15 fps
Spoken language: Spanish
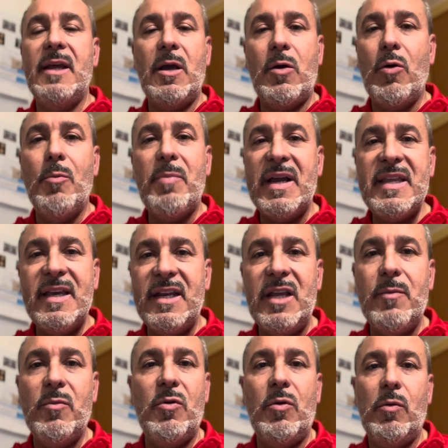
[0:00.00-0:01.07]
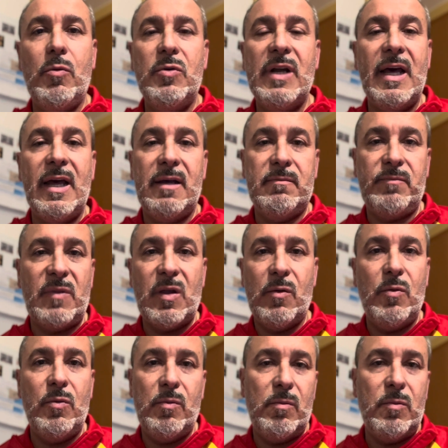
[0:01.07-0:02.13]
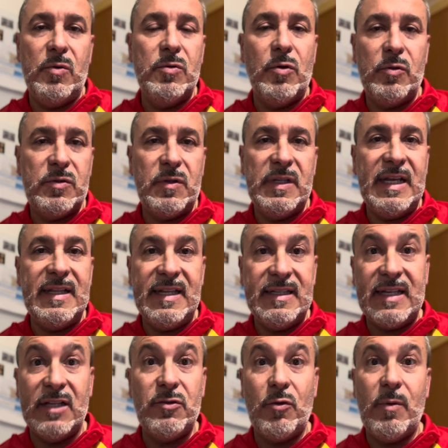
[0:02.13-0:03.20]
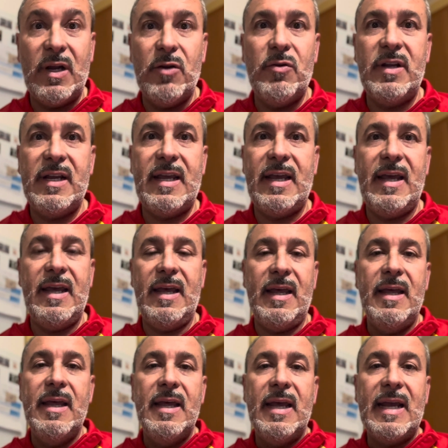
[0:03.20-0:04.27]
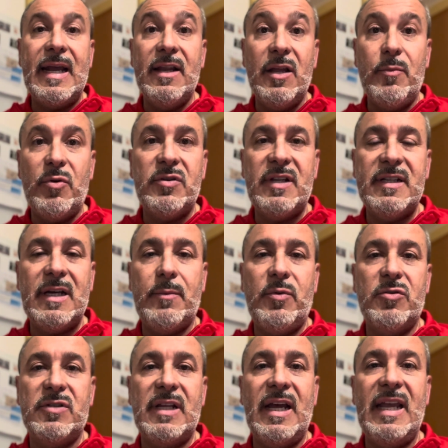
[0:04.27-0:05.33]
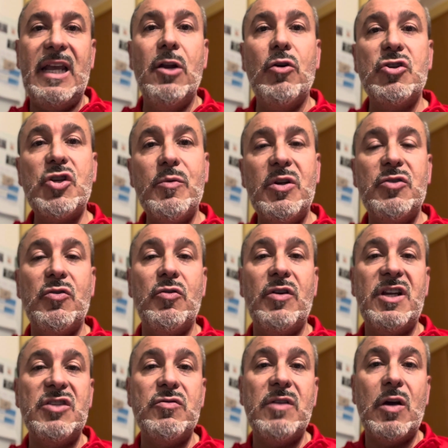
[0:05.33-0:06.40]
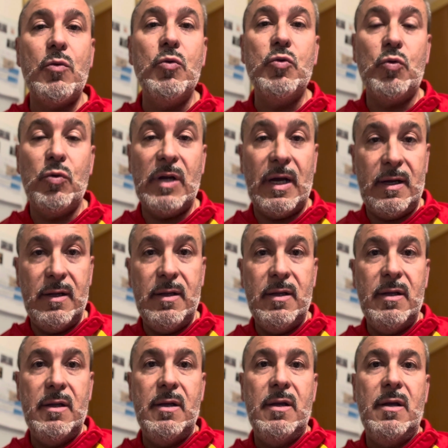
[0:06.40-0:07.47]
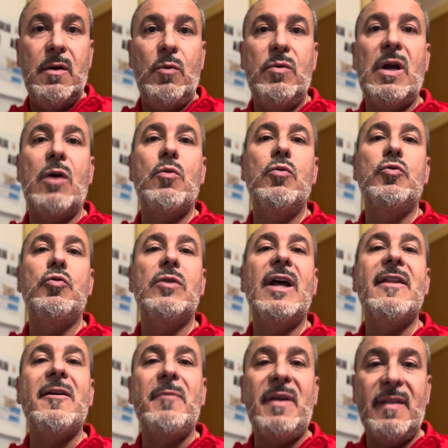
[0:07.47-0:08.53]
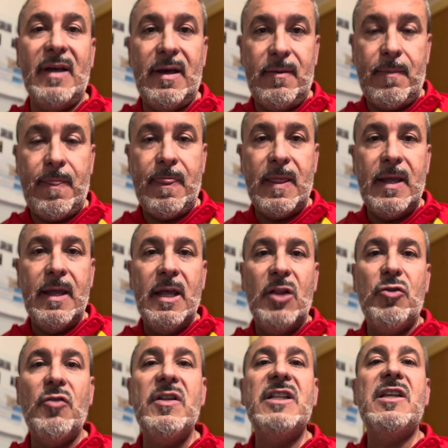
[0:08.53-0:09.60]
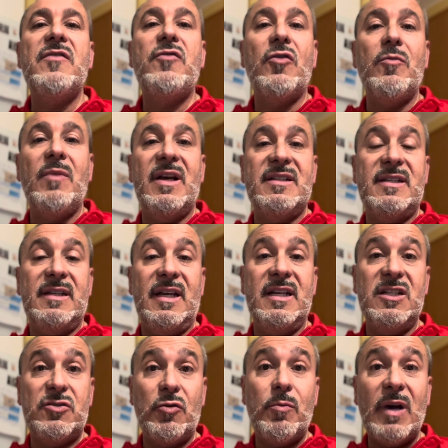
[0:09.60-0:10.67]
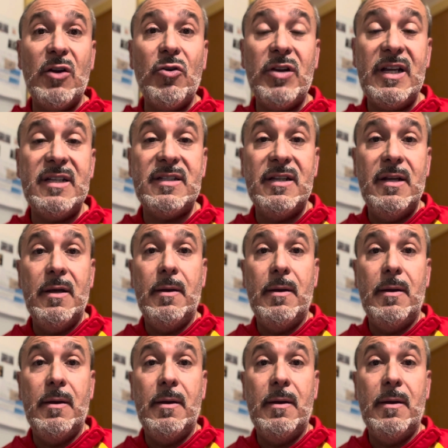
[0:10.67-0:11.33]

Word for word: compañerismo, una, unos de, tantos valores que, el deporte te aporta. Y luego, sobre todo, que es una cultura, una cultura de vida, Entonces te formas en estos valores